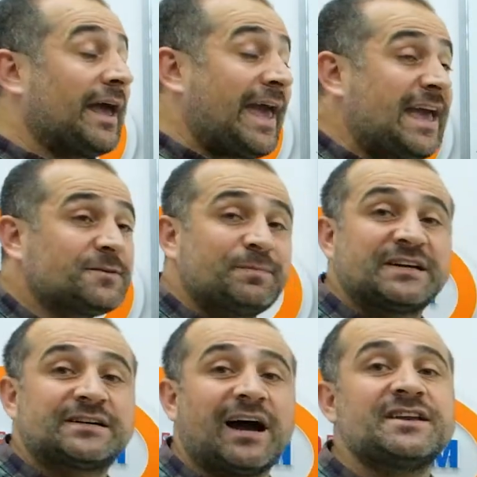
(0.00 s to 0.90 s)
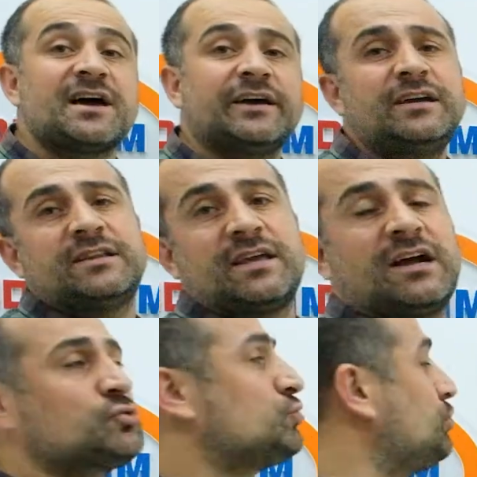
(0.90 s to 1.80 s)
Ek bir kaynağa
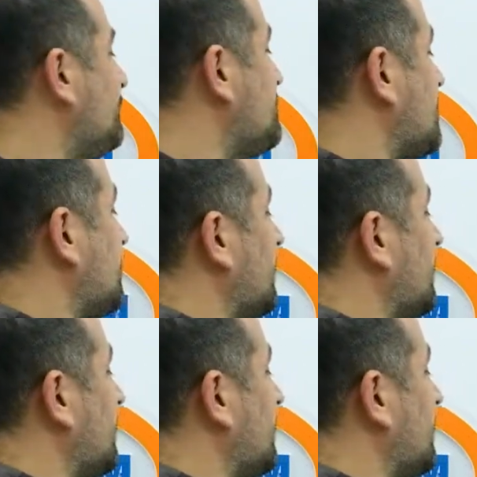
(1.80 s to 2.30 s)
ihtiyaç duyurmayacak